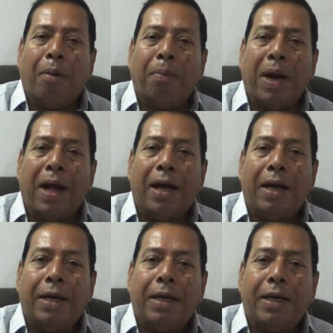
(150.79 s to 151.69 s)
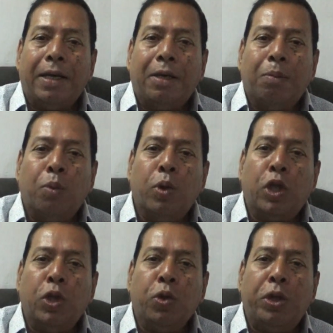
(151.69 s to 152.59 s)
আমরা
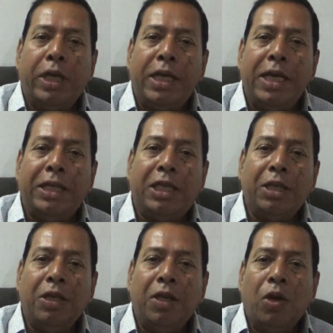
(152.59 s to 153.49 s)
মুক্তিযুদ্ধে গিয়েছি